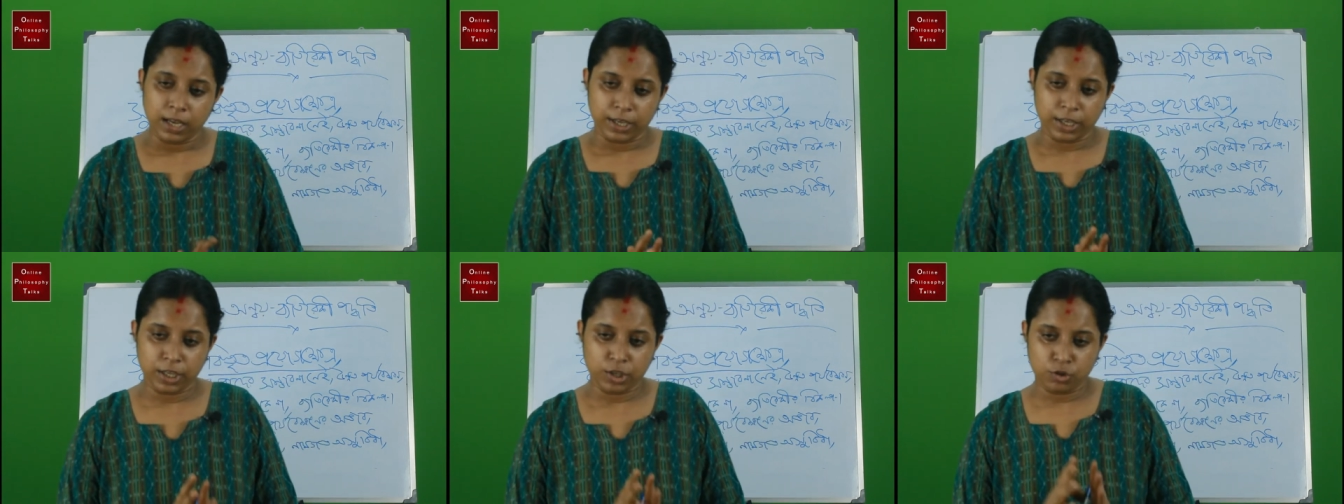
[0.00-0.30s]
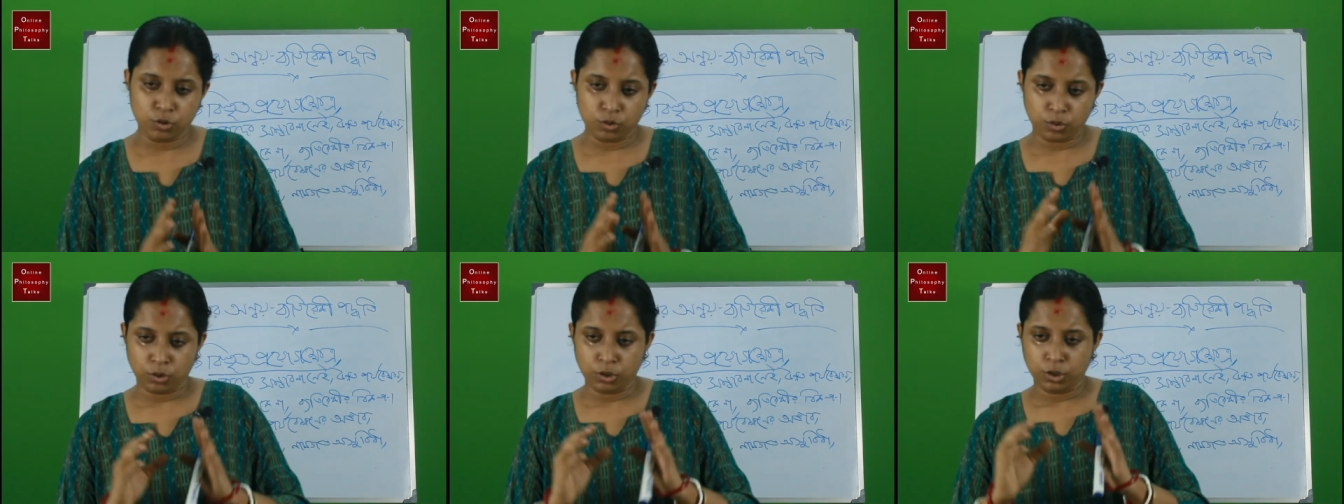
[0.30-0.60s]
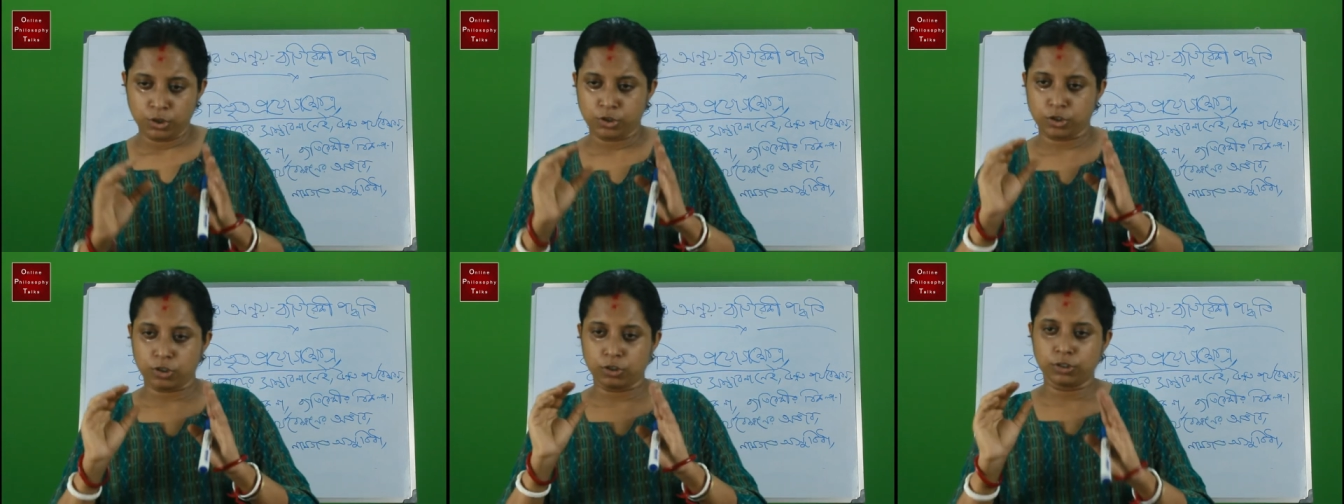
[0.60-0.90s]
কিছু
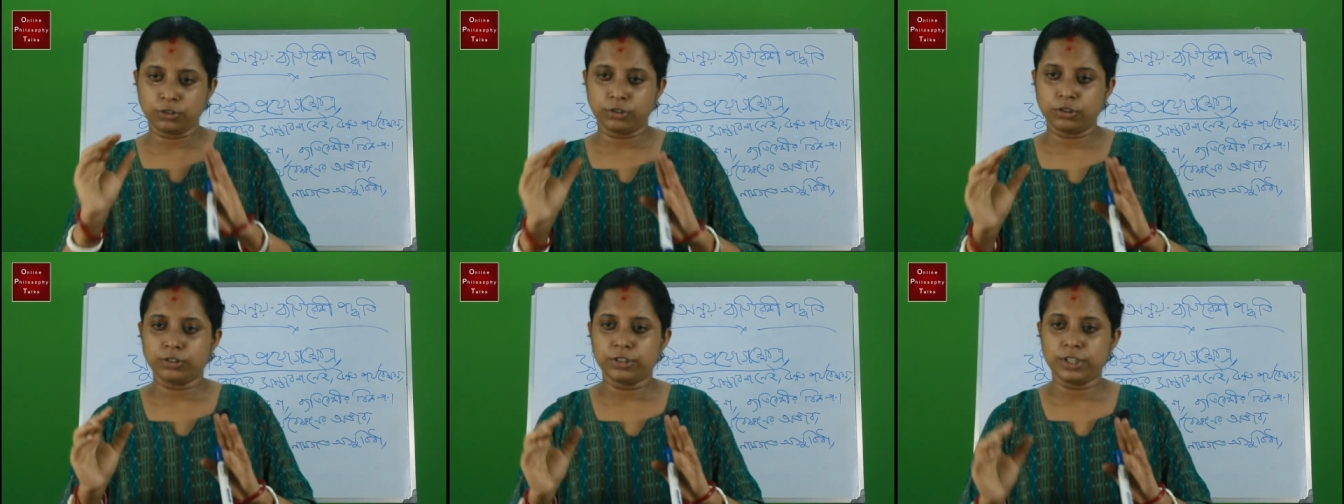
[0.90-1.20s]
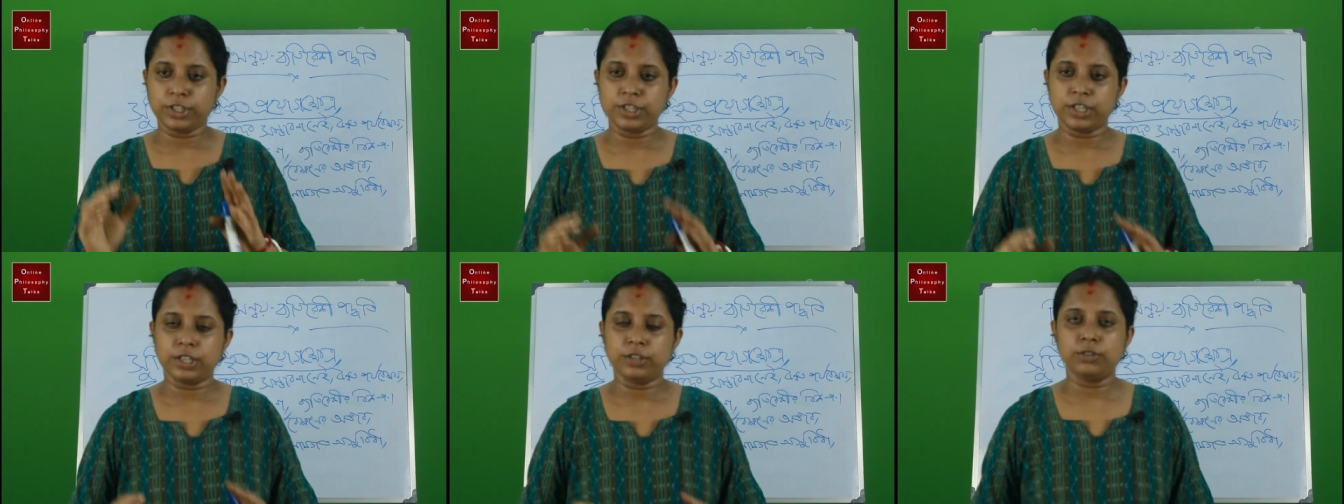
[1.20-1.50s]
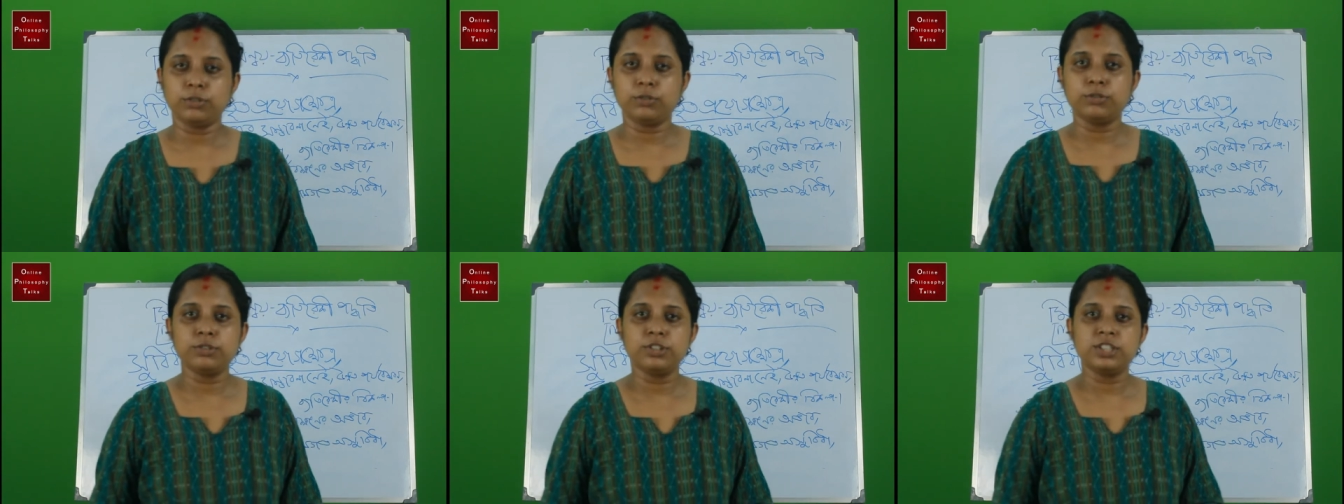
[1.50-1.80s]
সদর্থ দৃষ্টান্ত
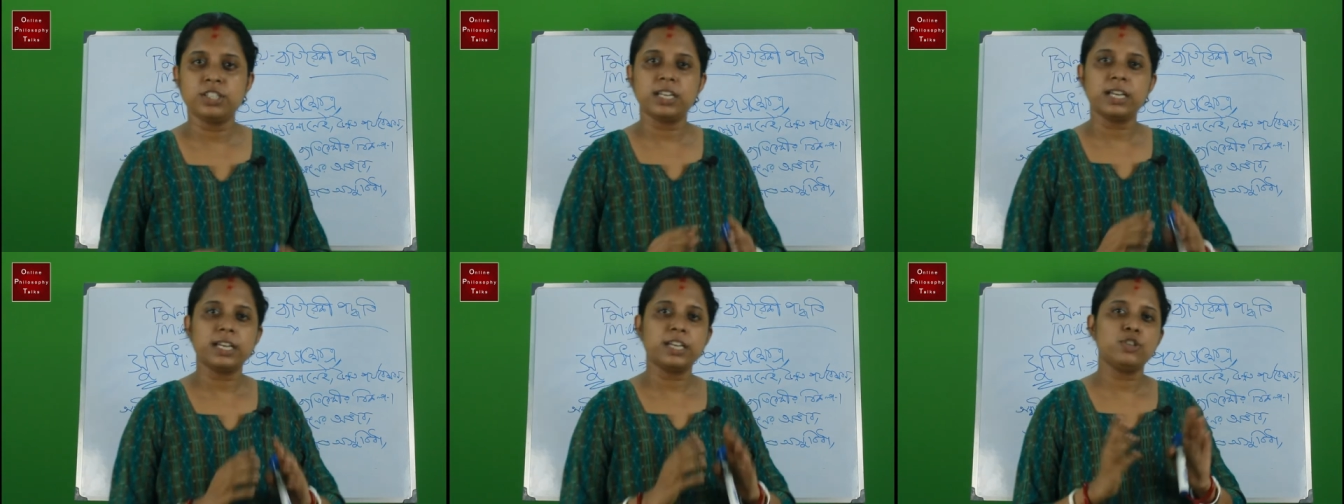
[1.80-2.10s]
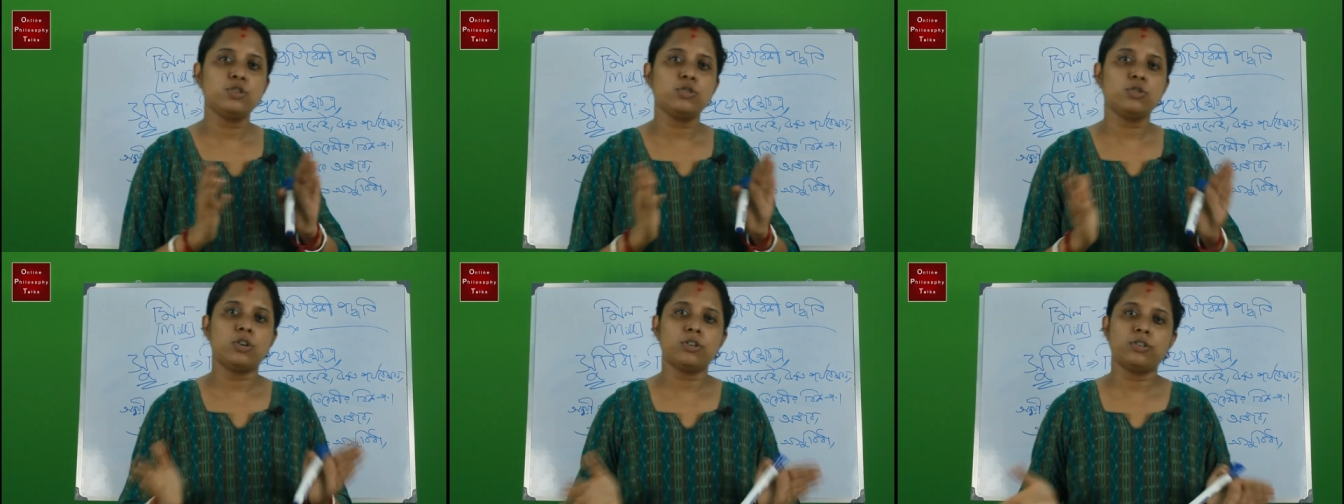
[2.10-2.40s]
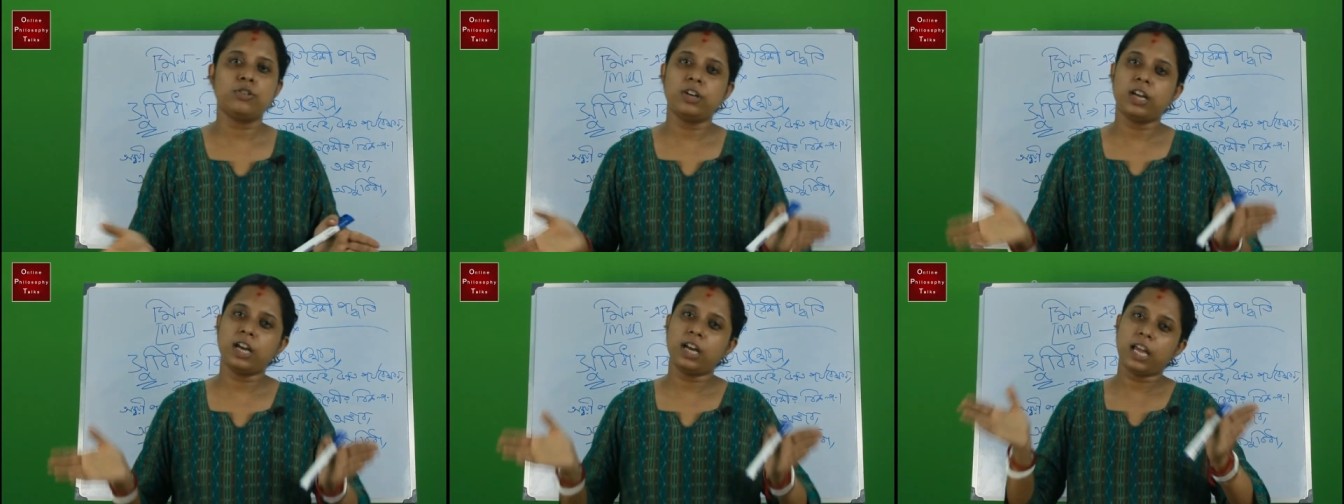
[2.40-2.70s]
গুছছে কিছু
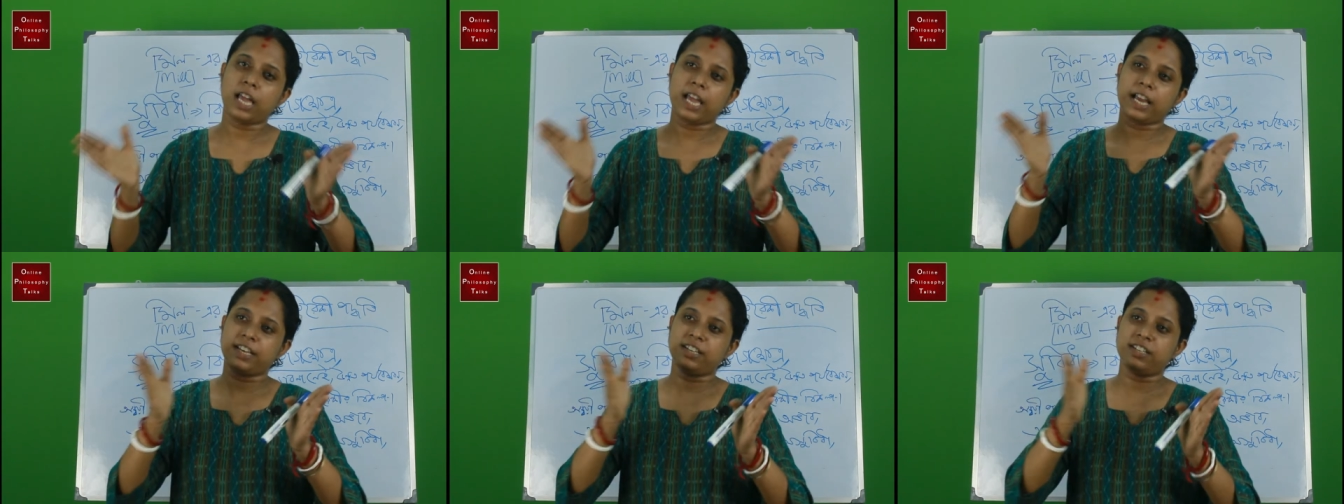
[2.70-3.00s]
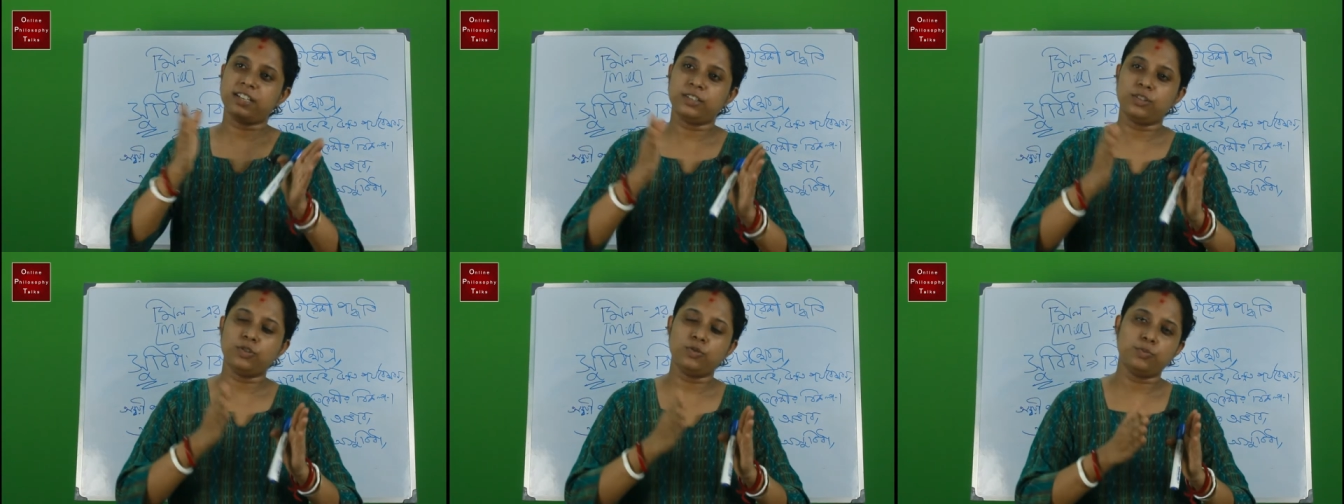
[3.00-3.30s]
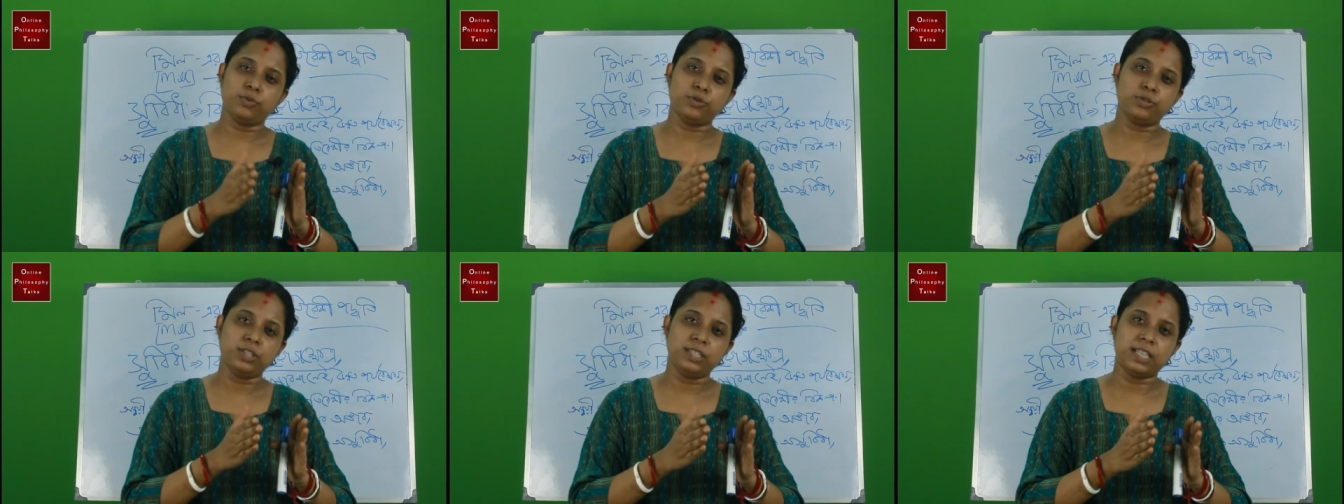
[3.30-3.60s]
ঘটনা একই সাথে
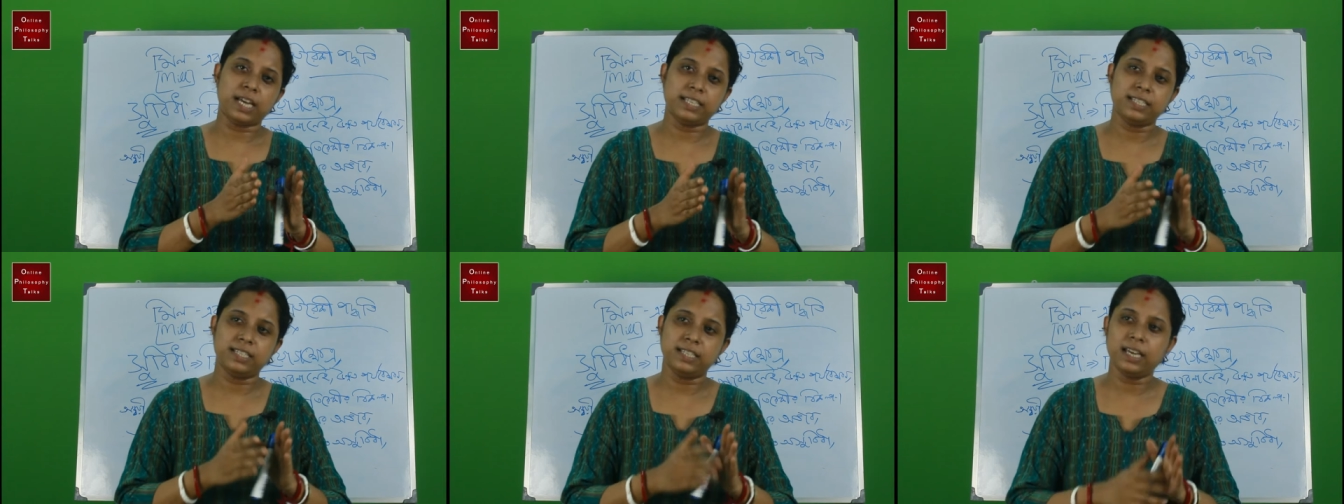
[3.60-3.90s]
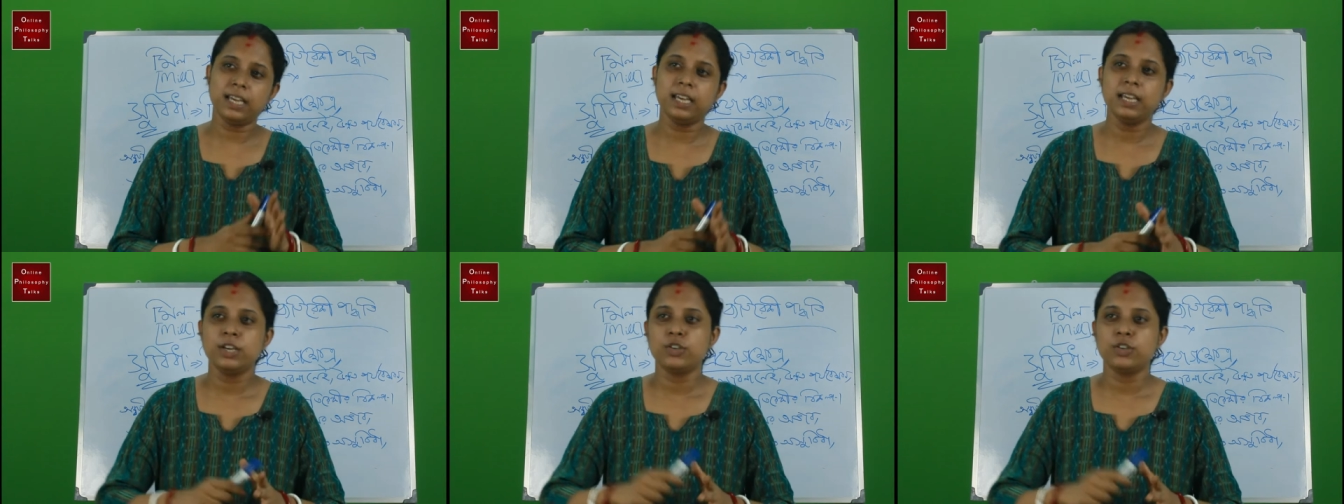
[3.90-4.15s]
উপস্থিত আছে